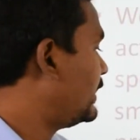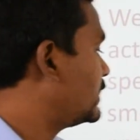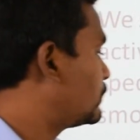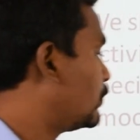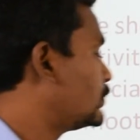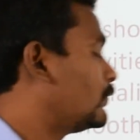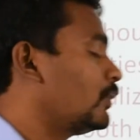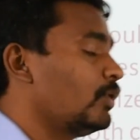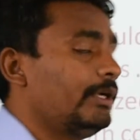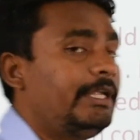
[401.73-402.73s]
एंड स्पोर्ट्स
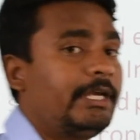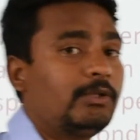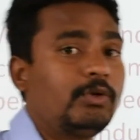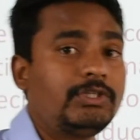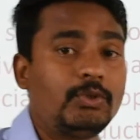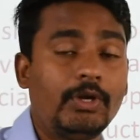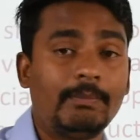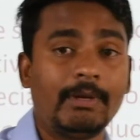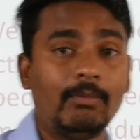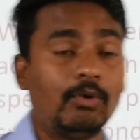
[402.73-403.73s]
फॉर ऑल ठीक है तो इस
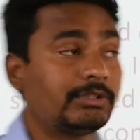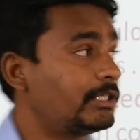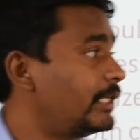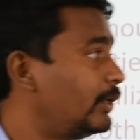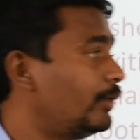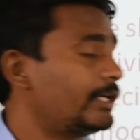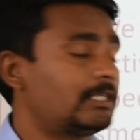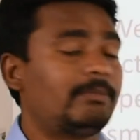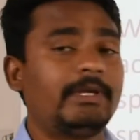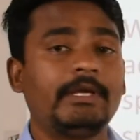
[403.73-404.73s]
यूनिट में हम लोग जैसे
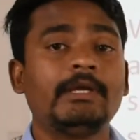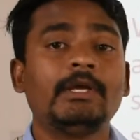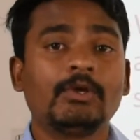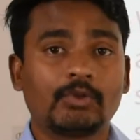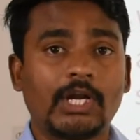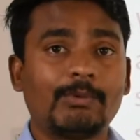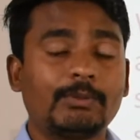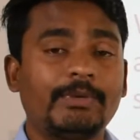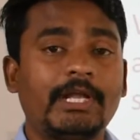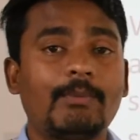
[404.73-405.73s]
इंट्रोडक्शन में थोड़ा
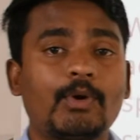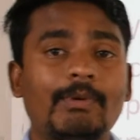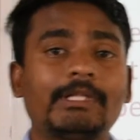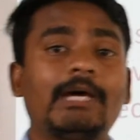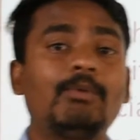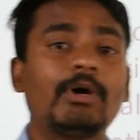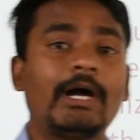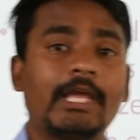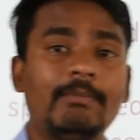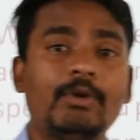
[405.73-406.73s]
बहुत मैंने आपको बताया हम लोग
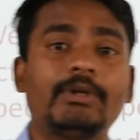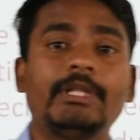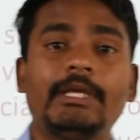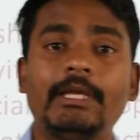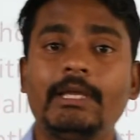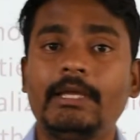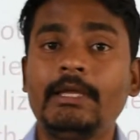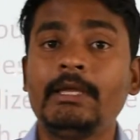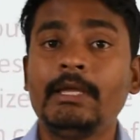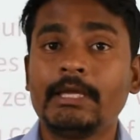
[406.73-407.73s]
आगे भी और देखेंगे
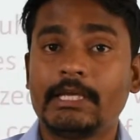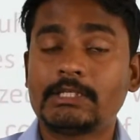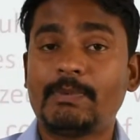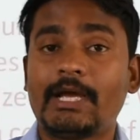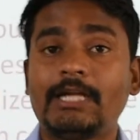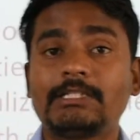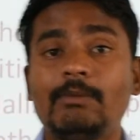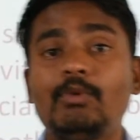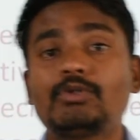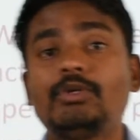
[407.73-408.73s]
कि किस प्रकार
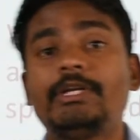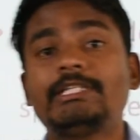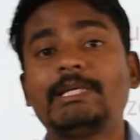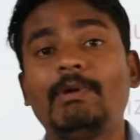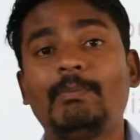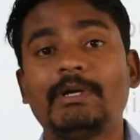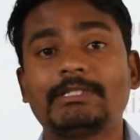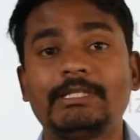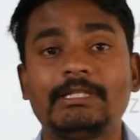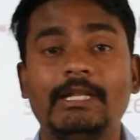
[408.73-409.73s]
से हम लोग जो डिसेबल
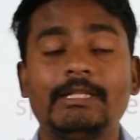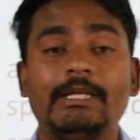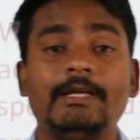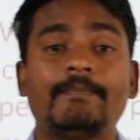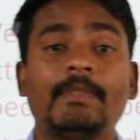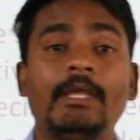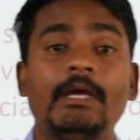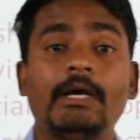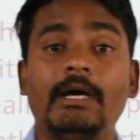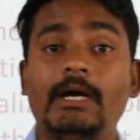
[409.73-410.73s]
पर्सन रहते
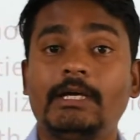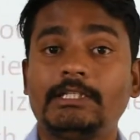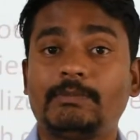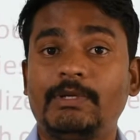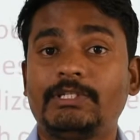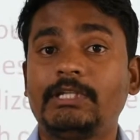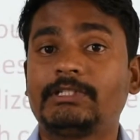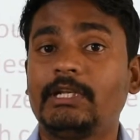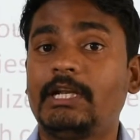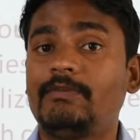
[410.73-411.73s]
हैं स्पेशल
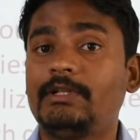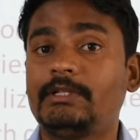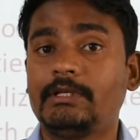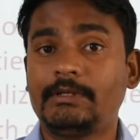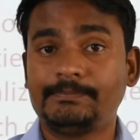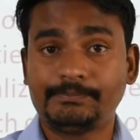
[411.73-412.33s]
चिल्ड्रन विथ